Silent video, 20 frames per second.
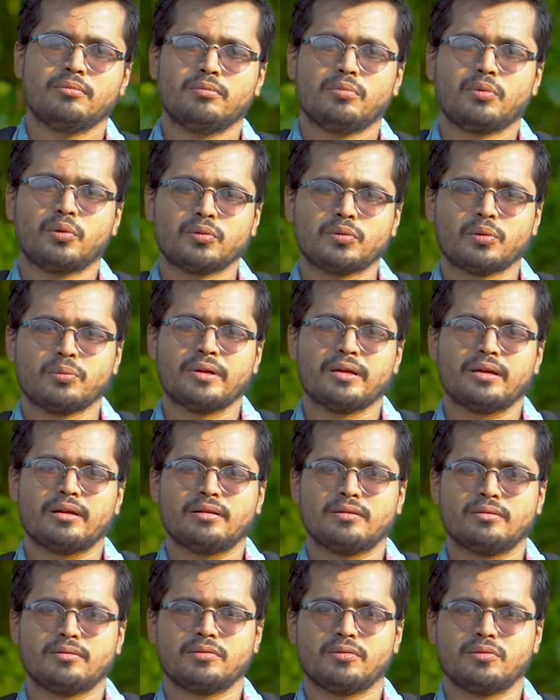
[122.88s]
প্রথমে
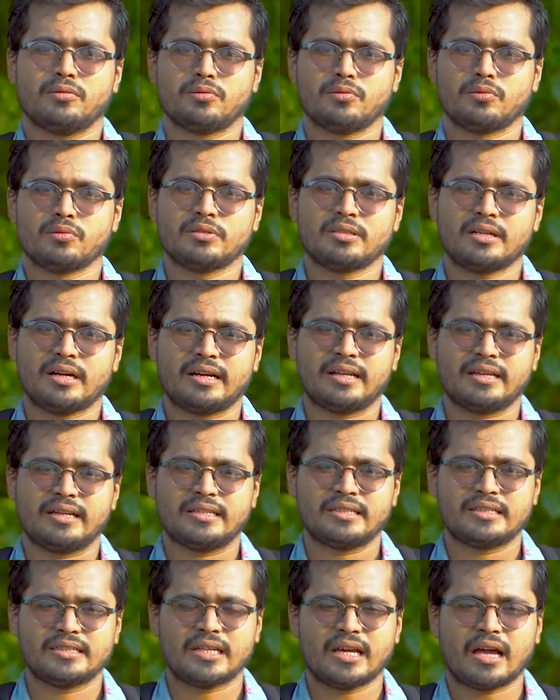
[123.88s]
গুজরাটে
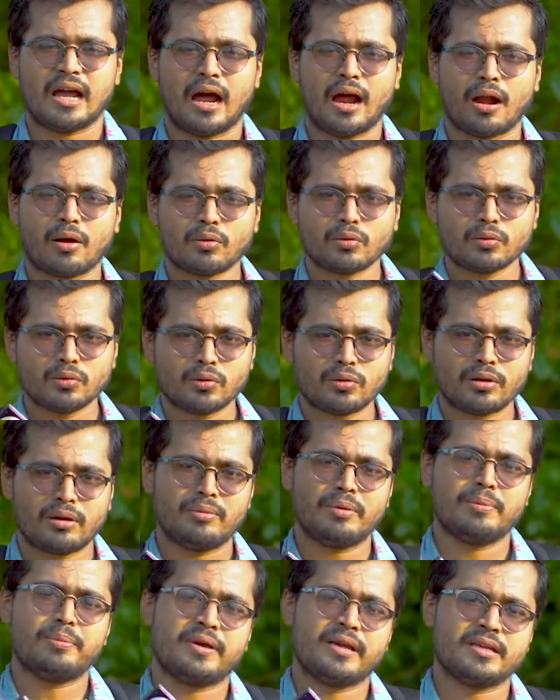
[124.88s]
যে আনন্দটা
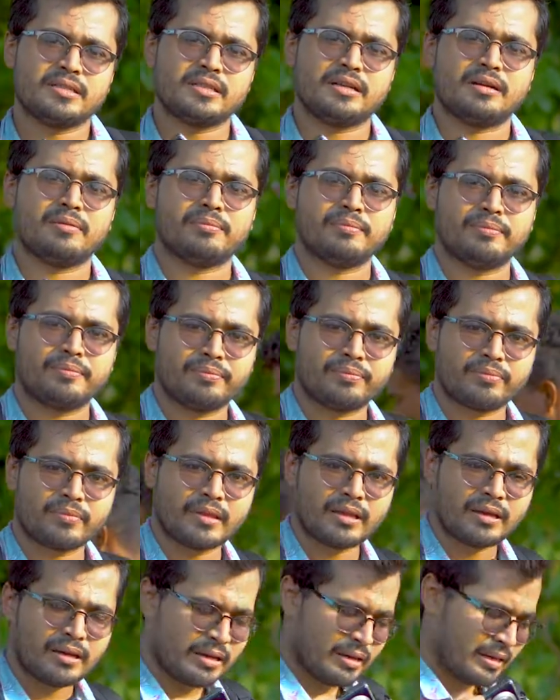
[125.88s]
আমি পেয়েছিলাম
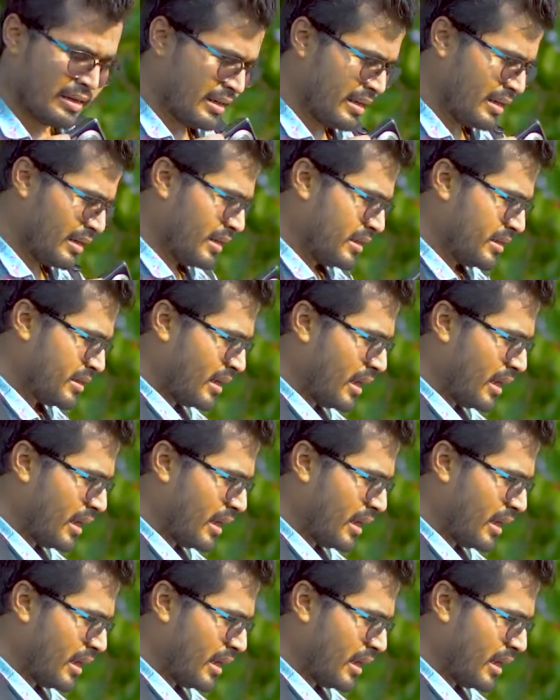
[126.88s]
সেই